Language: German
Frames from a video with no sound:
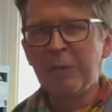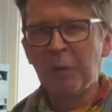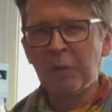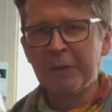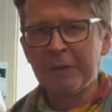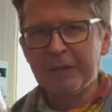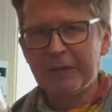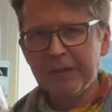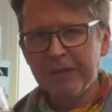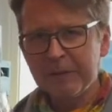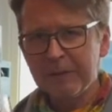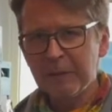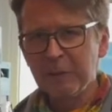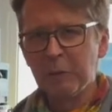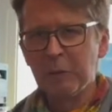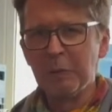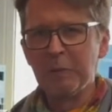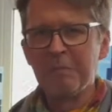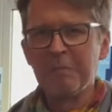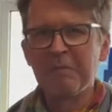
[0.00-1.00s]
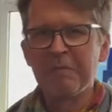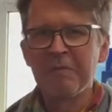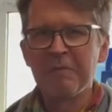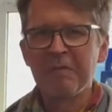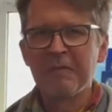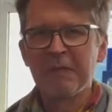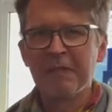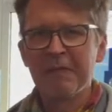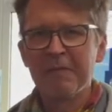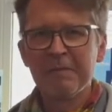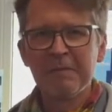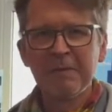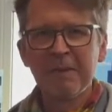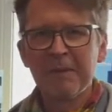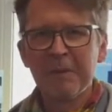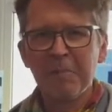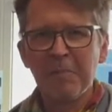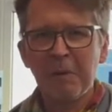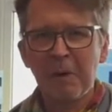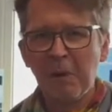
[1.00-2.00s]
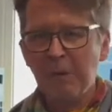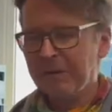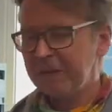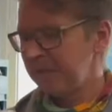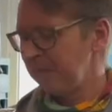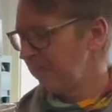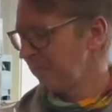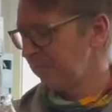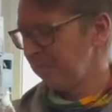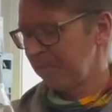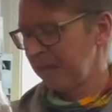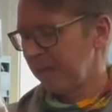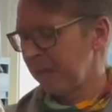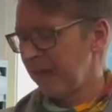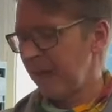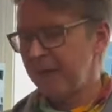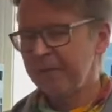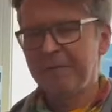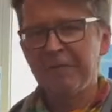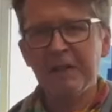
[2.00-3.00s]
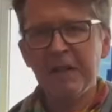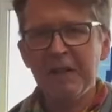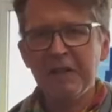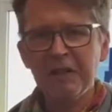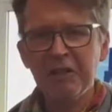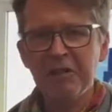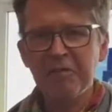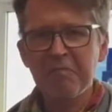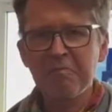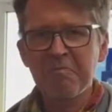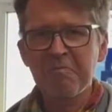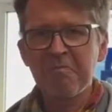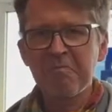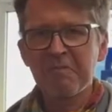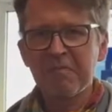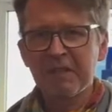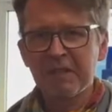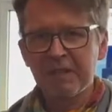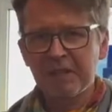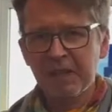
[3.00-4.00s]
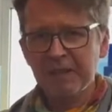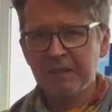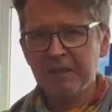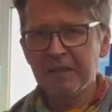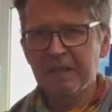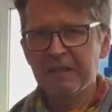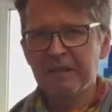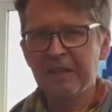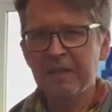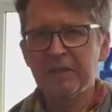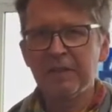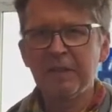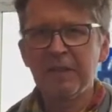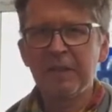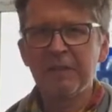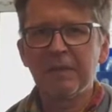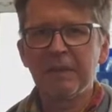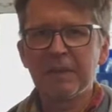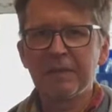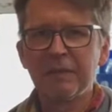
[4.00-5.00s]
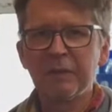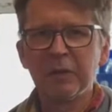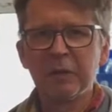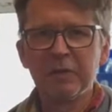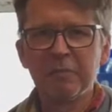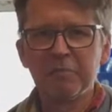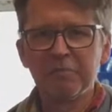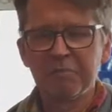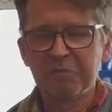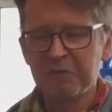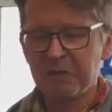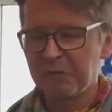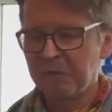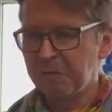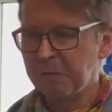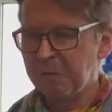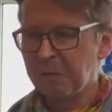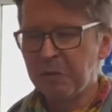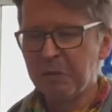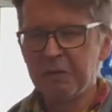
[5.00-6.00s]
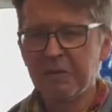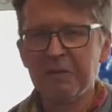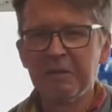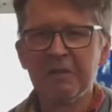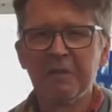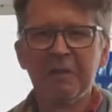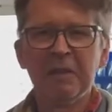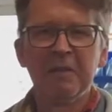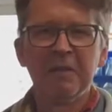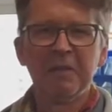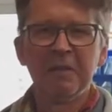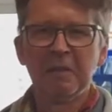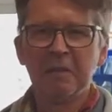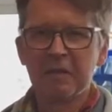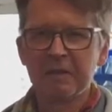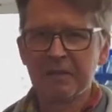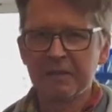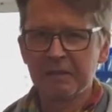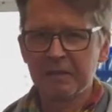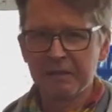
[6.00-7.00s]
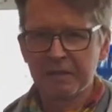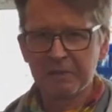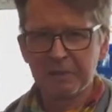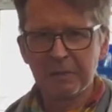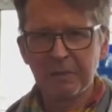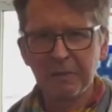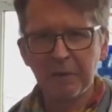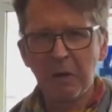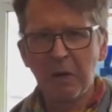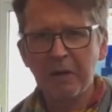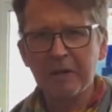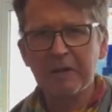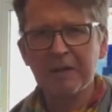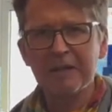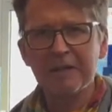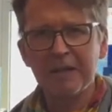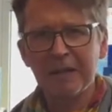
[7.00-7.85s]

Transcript: Und hierzu ja, brauchst kein Fleisch. Das ist jetzt wirklich was für Geflügel, und äh, für einen ordentlich